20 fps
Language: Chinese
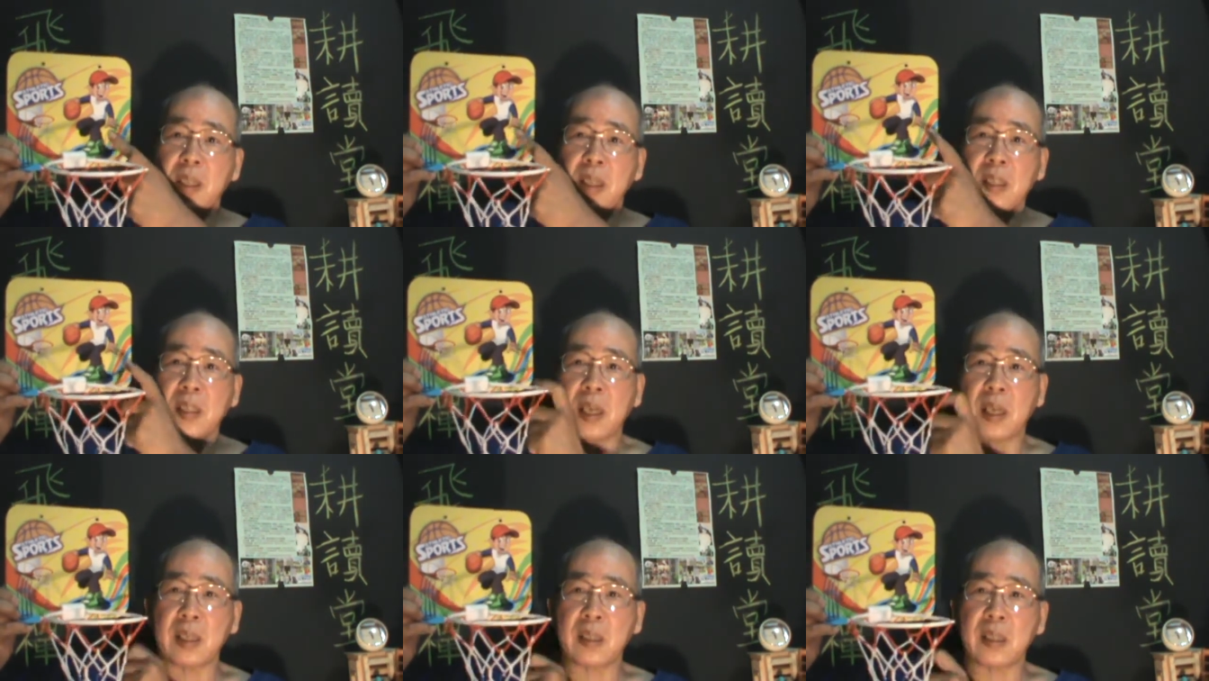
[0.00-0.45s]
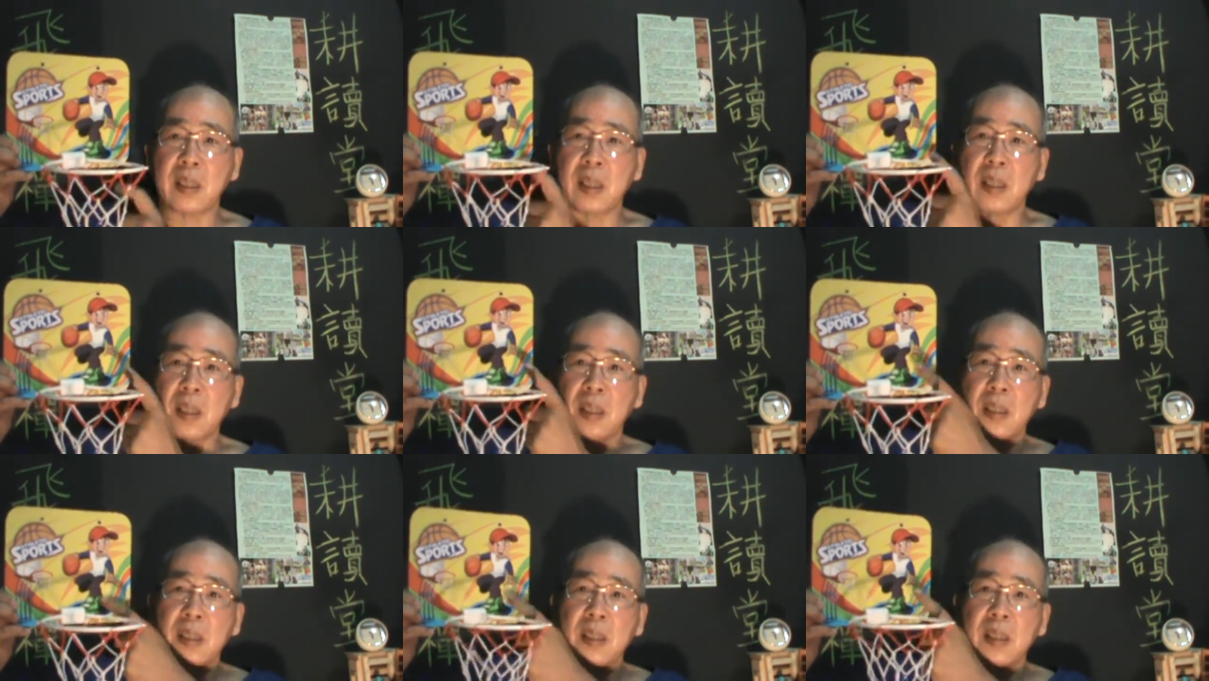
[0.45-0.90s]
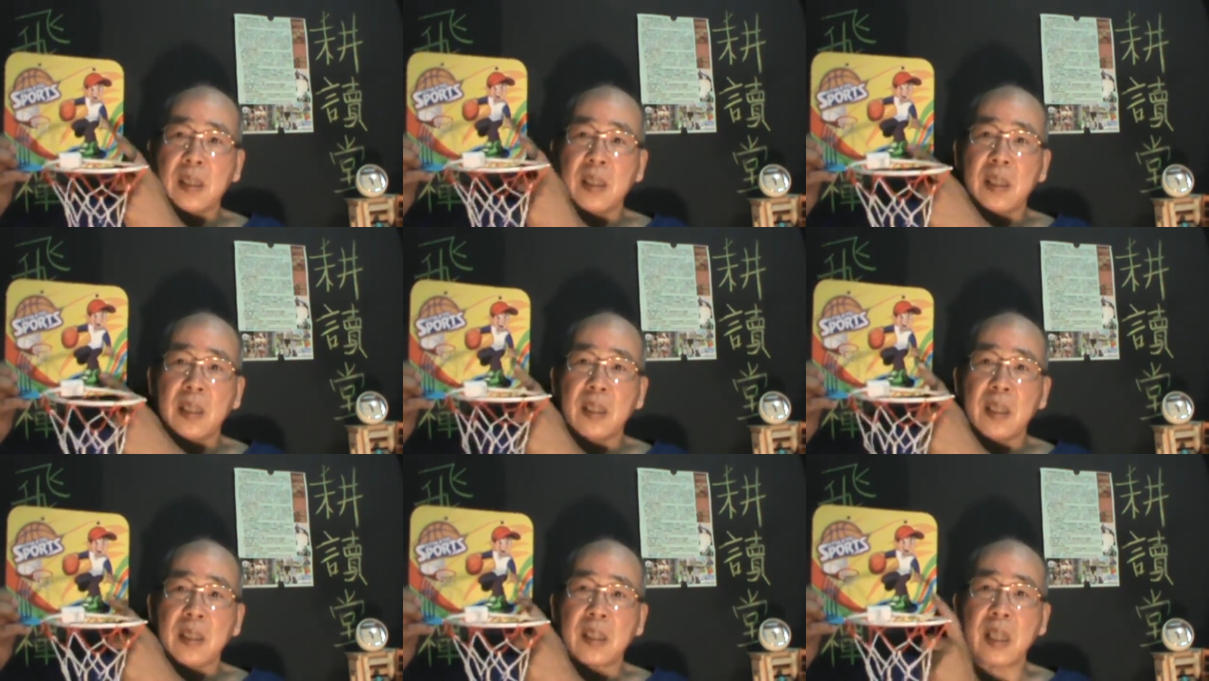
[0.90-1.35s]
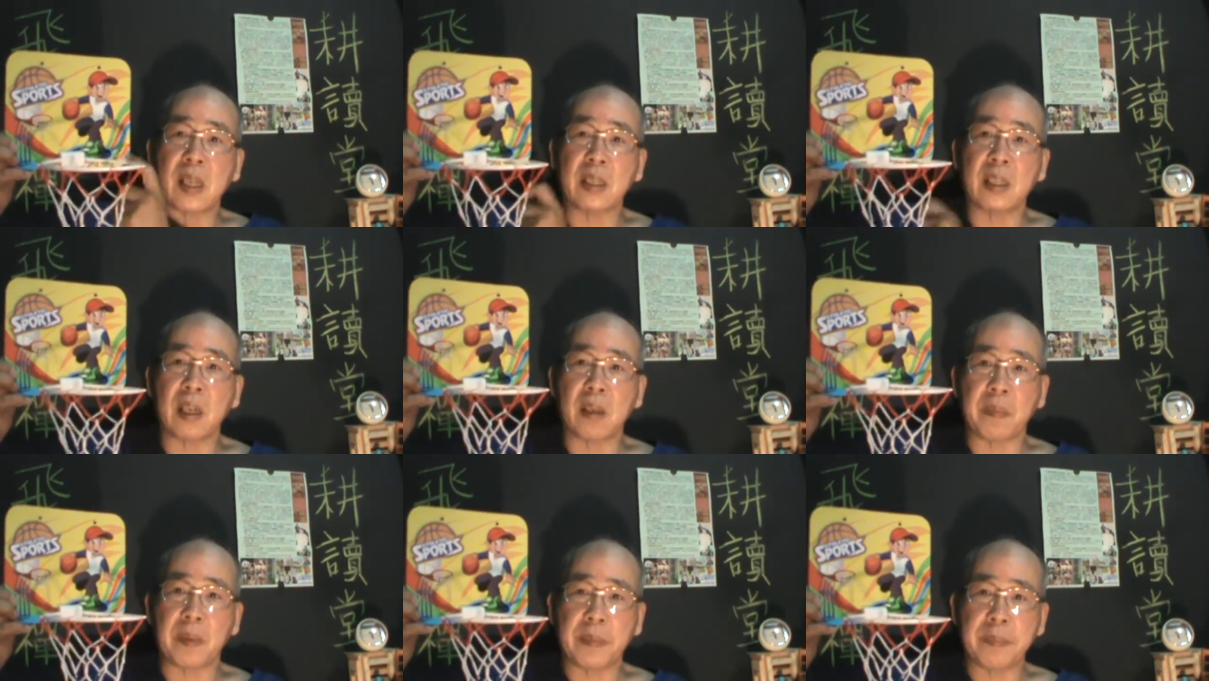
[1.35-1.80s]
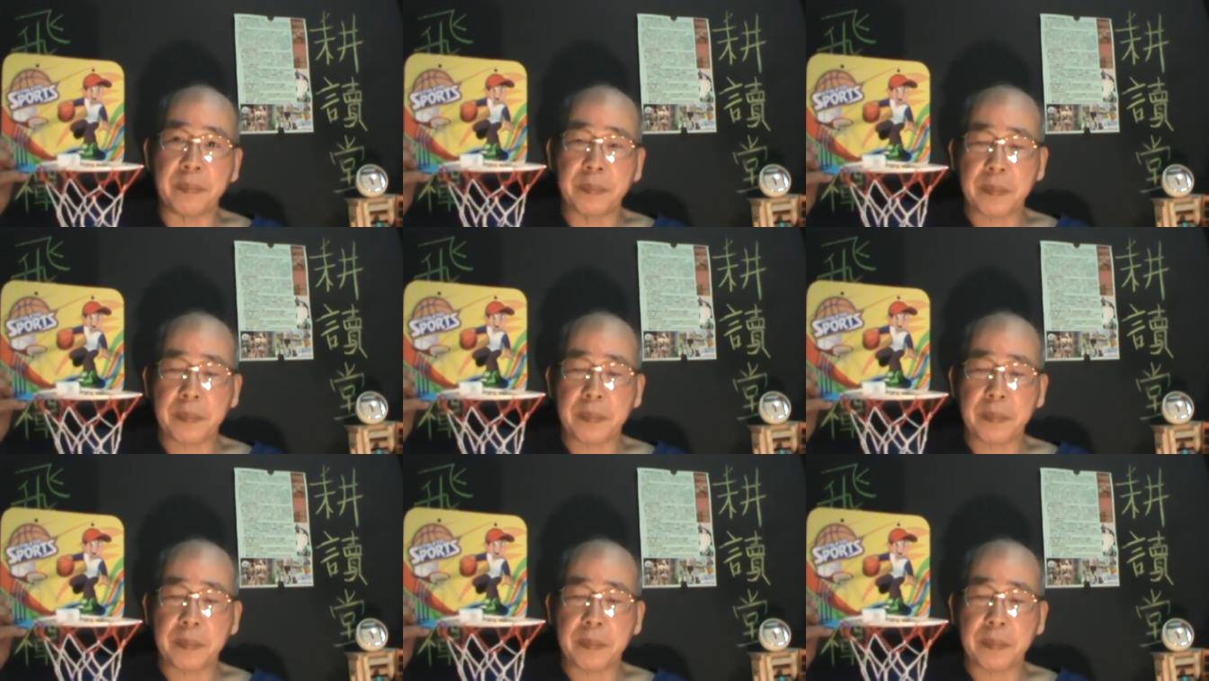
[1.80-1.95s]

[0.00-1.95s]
要拆，这个要拆掉嘛，